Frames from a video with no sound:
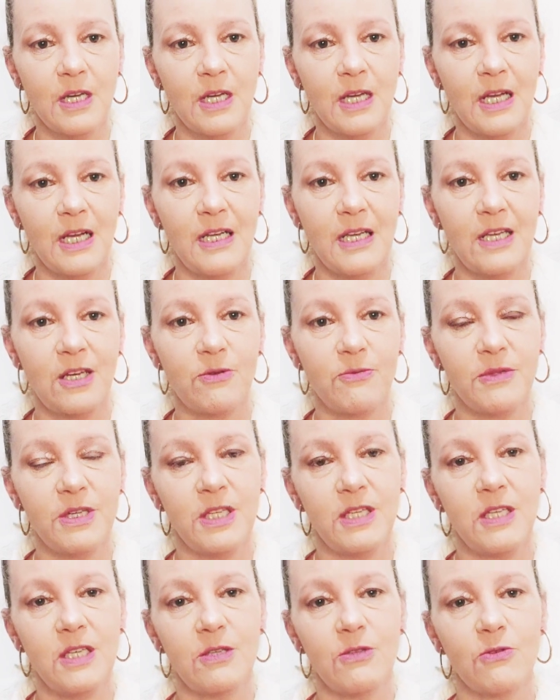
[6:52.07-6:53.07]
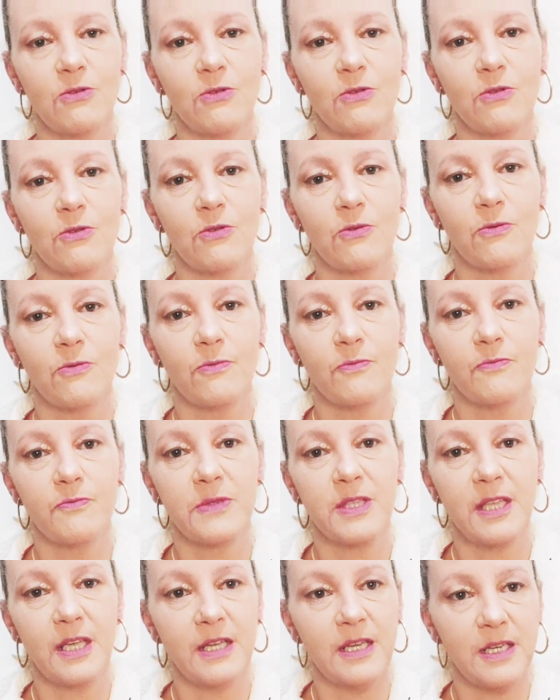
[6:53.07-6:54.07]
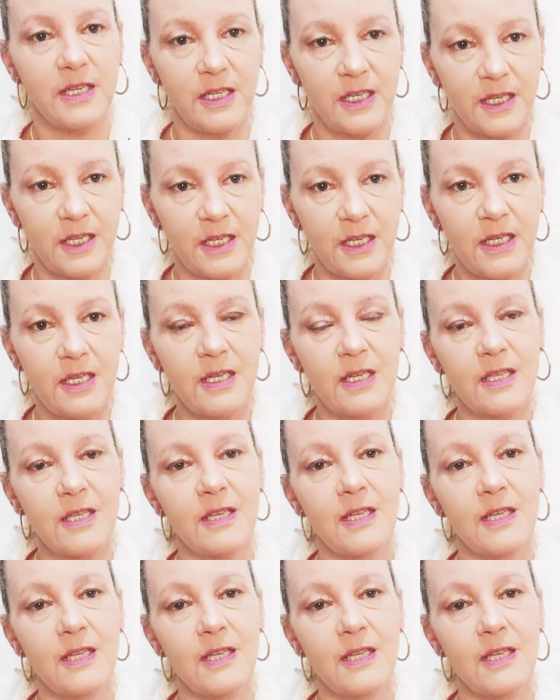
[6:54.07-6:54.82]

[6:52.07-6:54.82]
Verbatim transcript: ele era um menino TI,